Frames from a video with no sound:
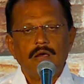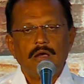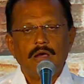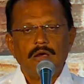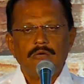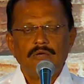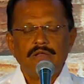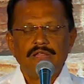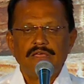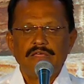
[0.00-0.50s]

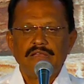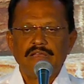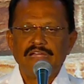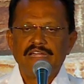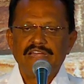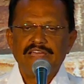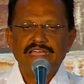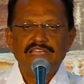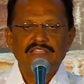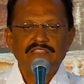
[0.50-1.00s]
அவர்
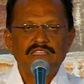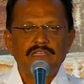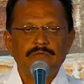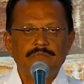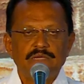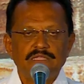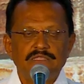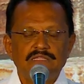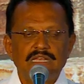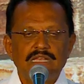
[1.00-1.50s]
ரெண்டாயிரத்தி
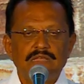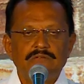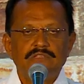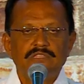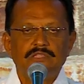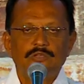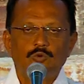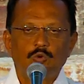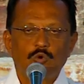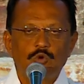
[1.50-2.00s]
பத்தில்
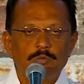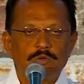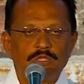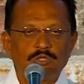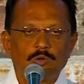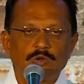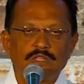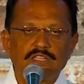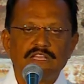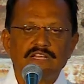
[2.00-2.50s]
வந்து
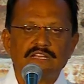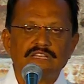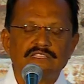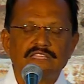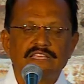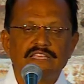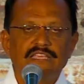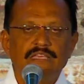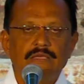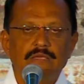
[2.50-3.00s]
குடும்பத்தோடு தான் அங்கே
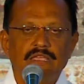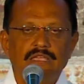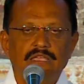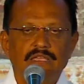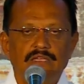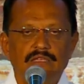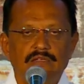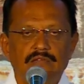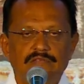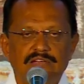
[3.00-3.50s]
தங்கி
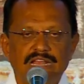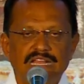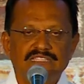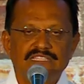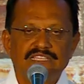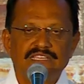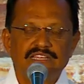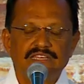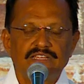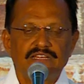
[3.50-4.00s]
வேலை
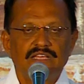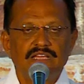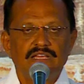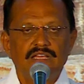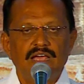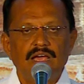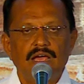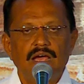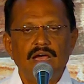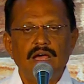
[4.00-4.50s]
செய்கிறாரு
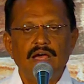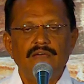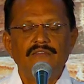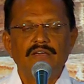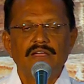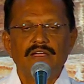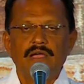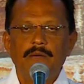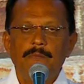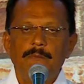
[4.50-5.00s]
அந்த
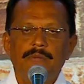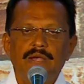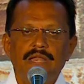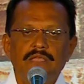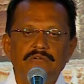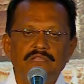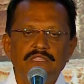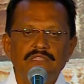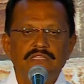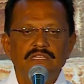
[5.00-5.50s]
கம்பெனி
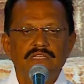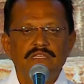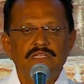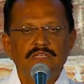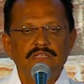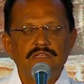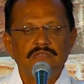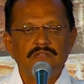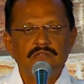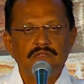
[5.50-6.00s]
வந்து
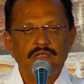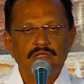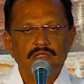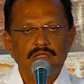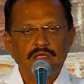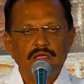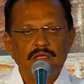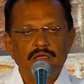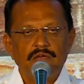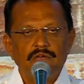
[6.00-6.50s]

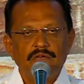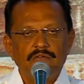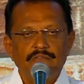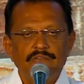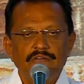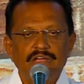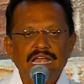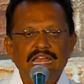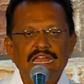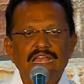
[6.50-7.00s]

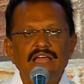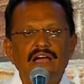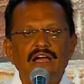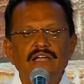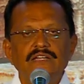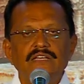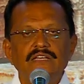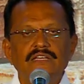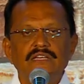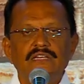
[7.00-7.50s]

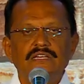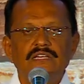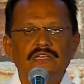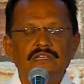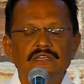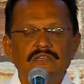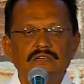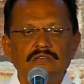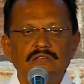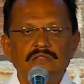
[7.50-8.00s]
வெளிநாட்டுக்கு
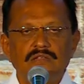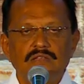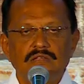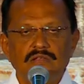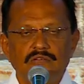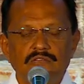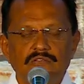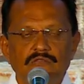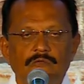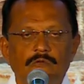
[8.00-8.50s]

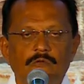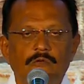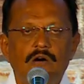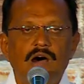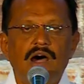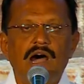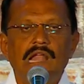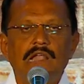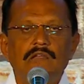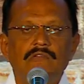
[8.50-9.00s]

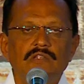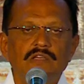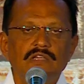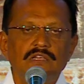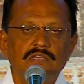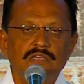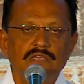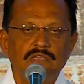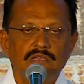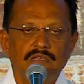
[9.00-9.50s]
வால்வு
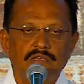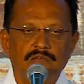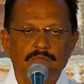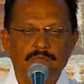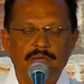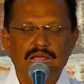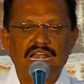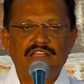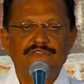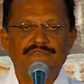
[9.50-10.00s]

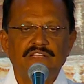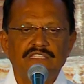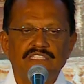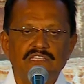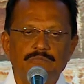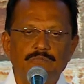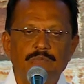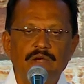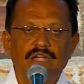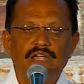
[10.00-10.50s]

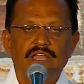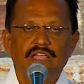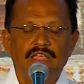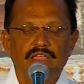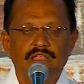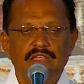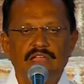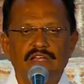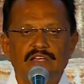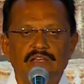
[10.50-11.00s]
மேனுஃபேக்சர் பண்ணி
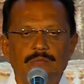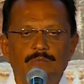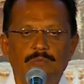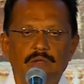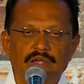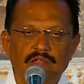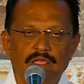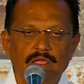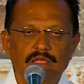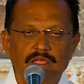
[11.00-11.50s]
ஏற்ற
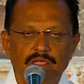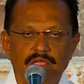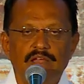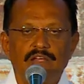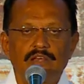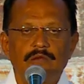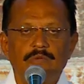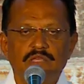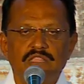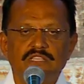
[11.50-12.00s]
பண்ணி
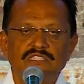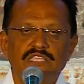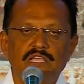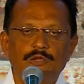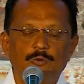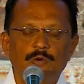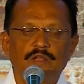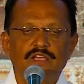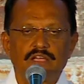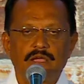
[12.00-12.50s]
ஏற்றுமதி
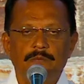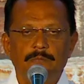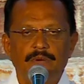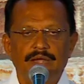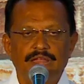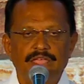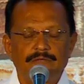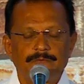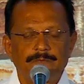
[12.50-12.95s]
செய்யக்கூடிய கம்பெனி